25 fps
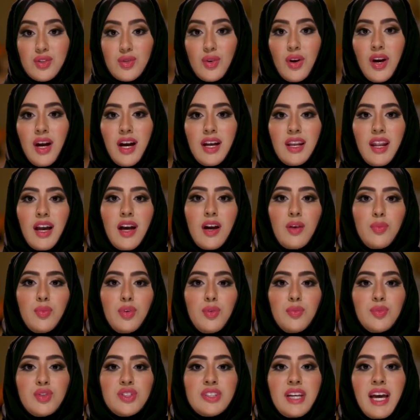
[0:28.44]
يصح
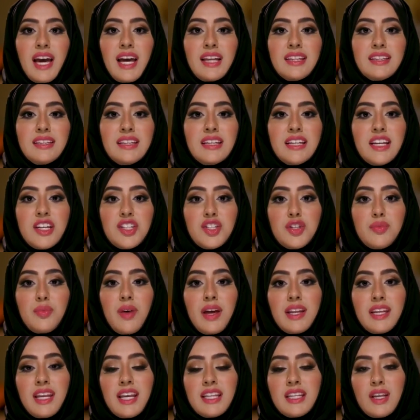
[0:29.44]
لقب المتحدي
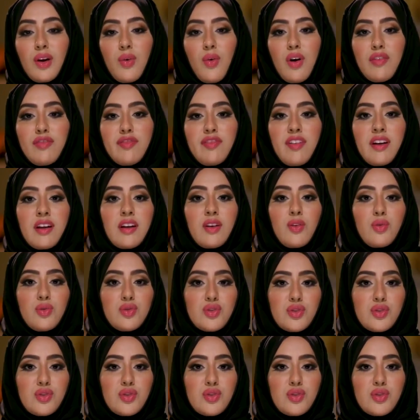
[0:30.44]
يجب أن يتوفر